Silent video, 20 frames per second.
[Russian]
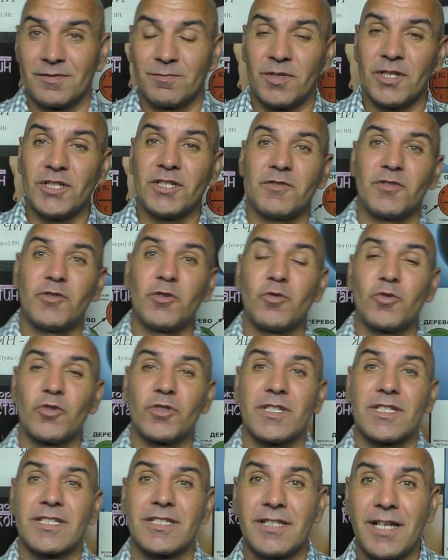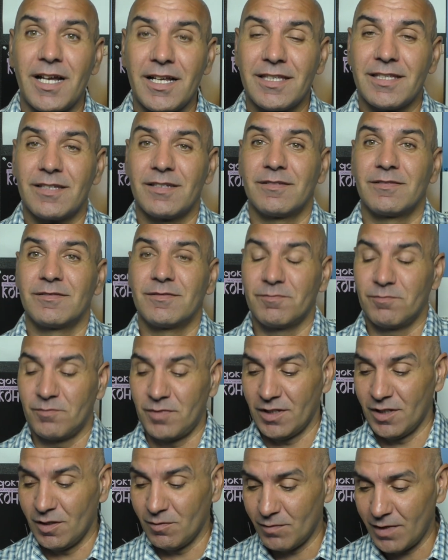прежде всего, нужно знать,
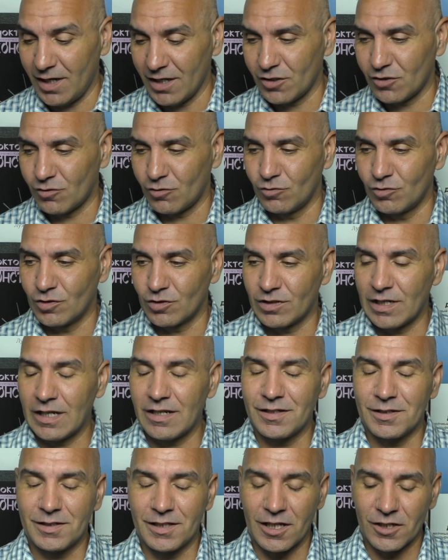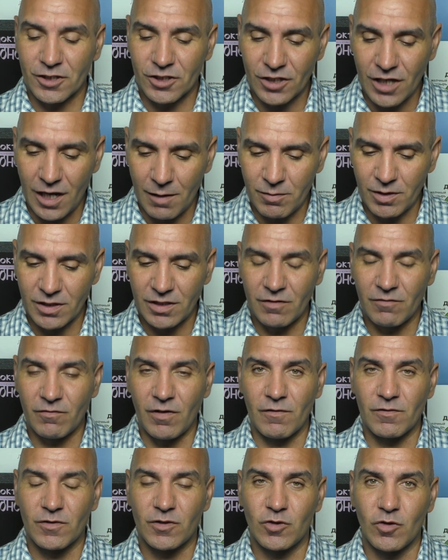понимать, что должна, должна быть
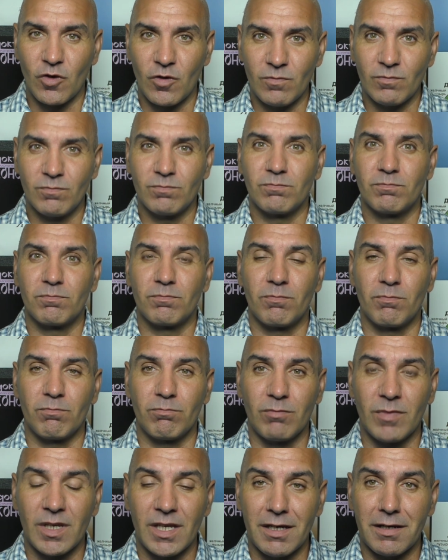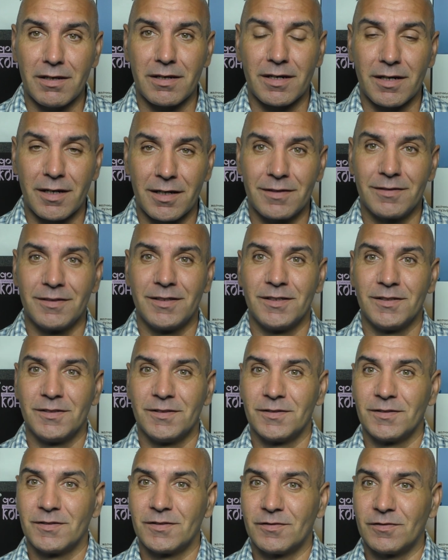во всем мера.
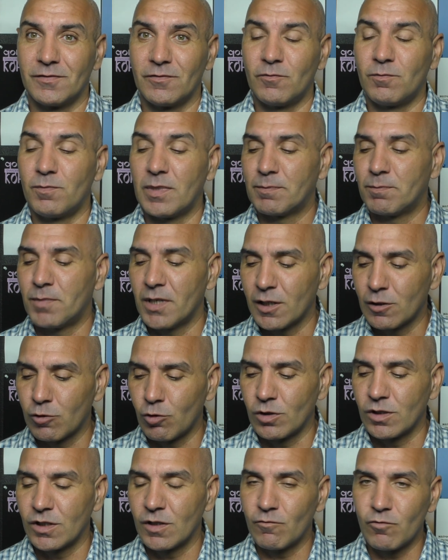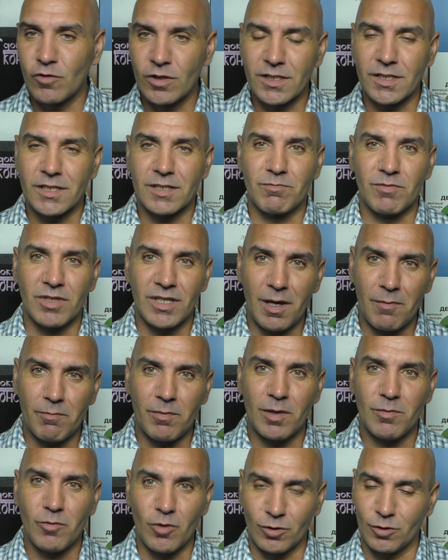Преклонный возраст меня
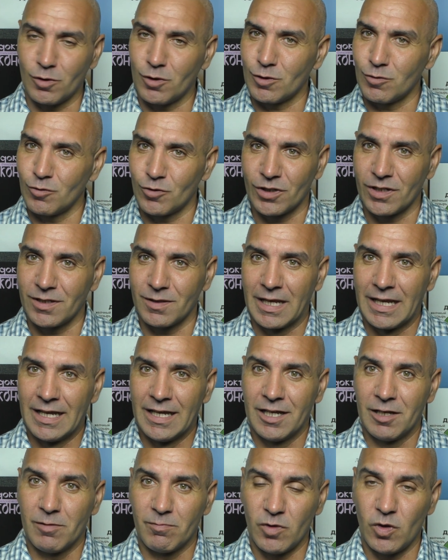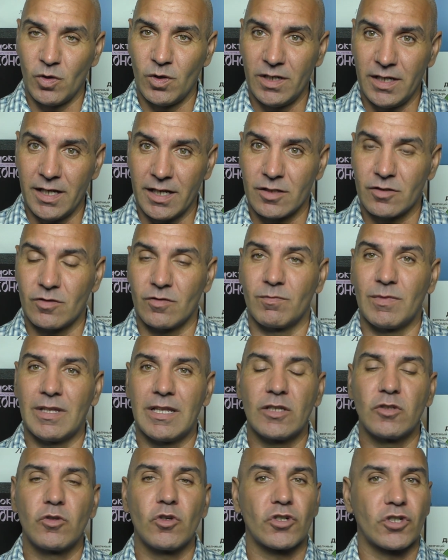поймет, кто слушает мою ну, лекцию.
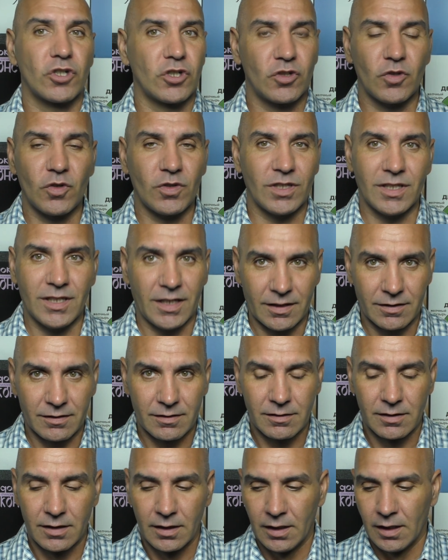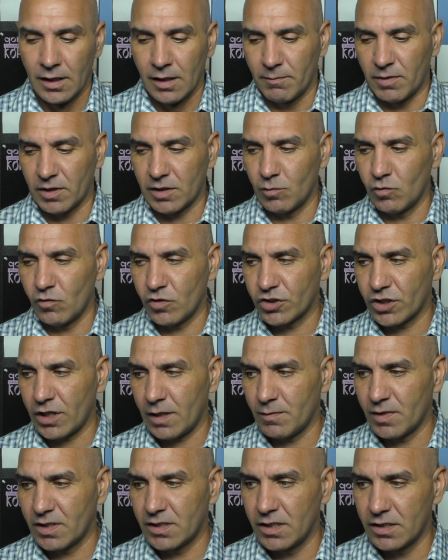Молодежь еще нет. Потому,
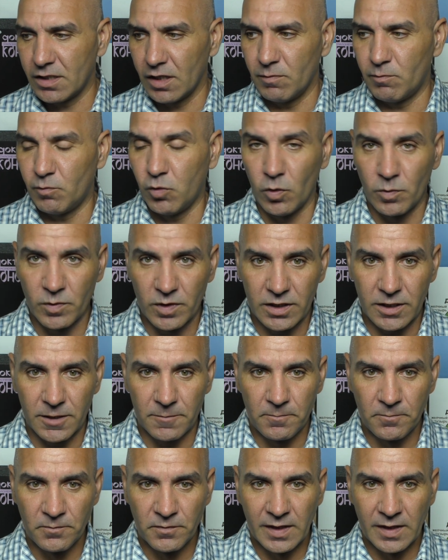уважаемый зритель, помните,